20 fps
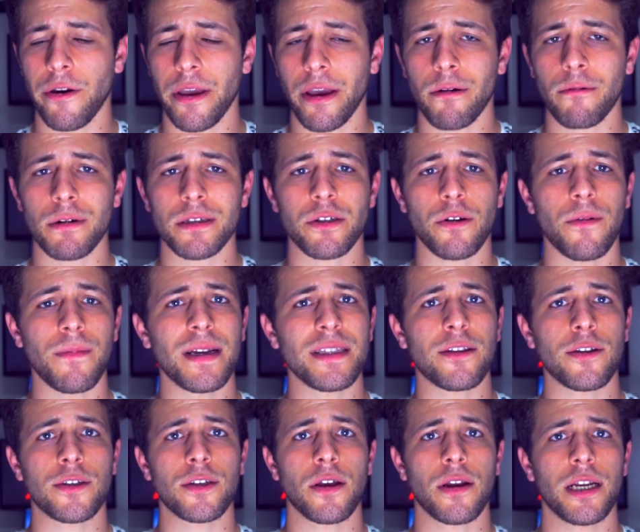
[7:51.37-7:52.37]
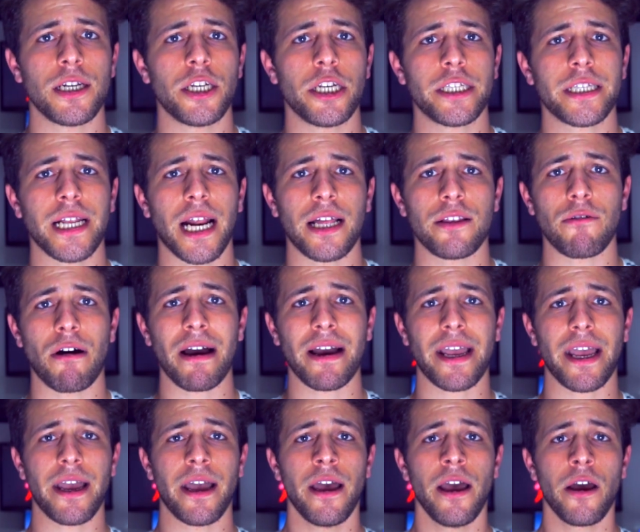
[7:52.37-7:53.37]
io in questo momento sto registrando
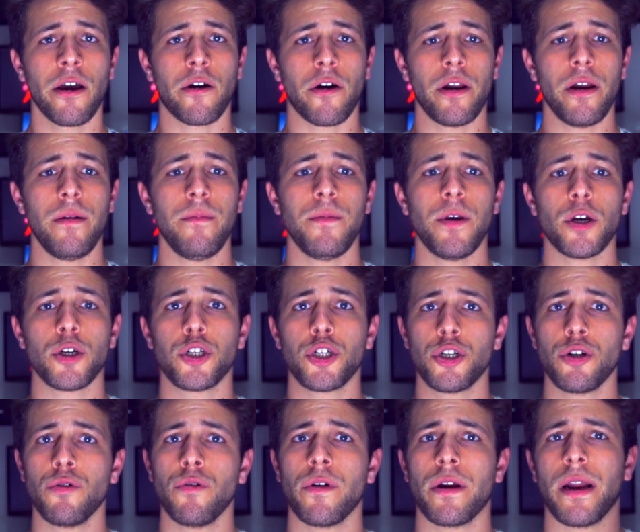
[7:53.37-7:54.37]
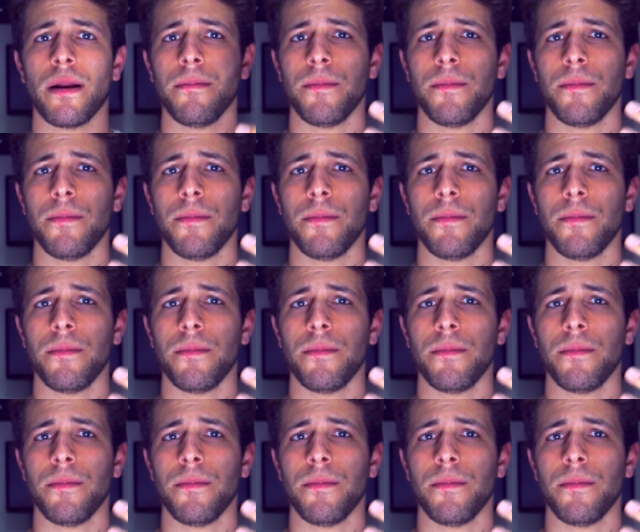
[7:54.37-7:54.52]
anche con il mio Shure,